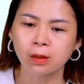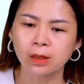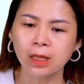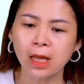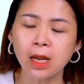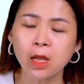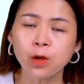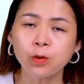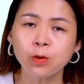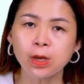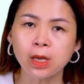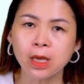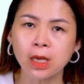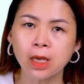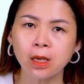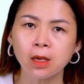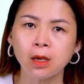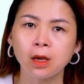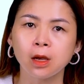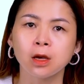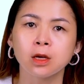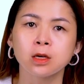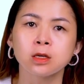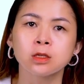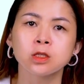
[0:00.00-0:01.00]
Ta lưu ý,
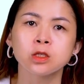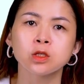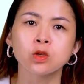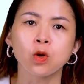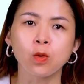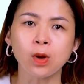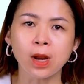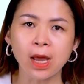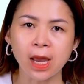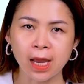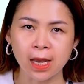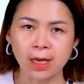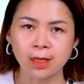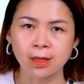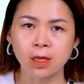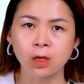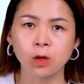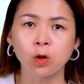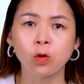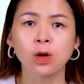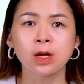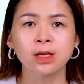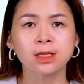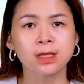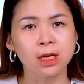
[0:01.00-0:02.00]
số lẻ thì
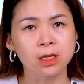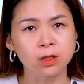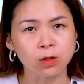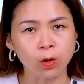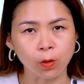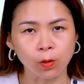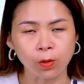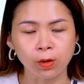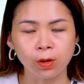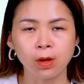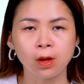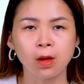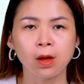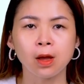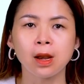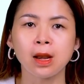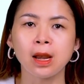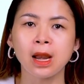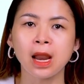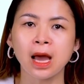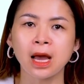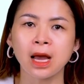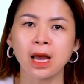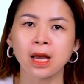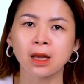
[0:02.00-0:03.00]
cô đã dạy rồi
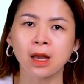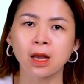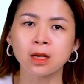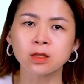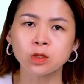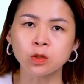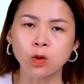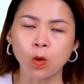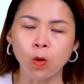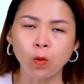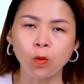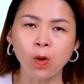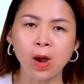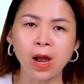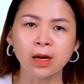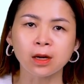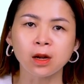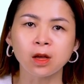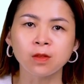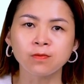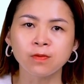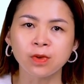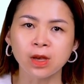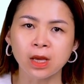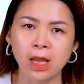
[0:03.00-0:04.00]
là các số có hàng
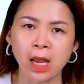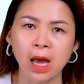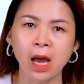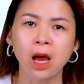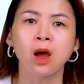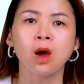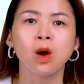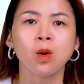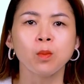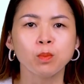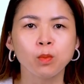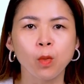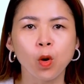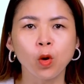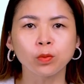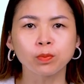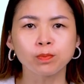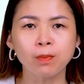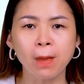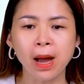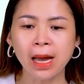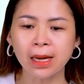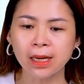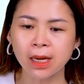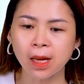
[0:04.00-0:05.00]
đơn vị là một,
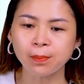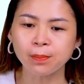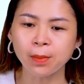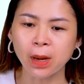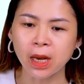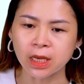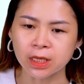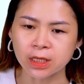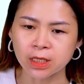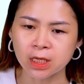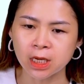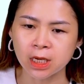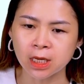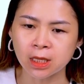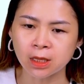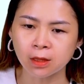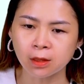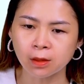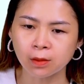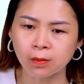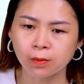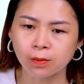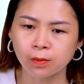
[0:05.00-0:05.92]
ba, năm, bảy, chín.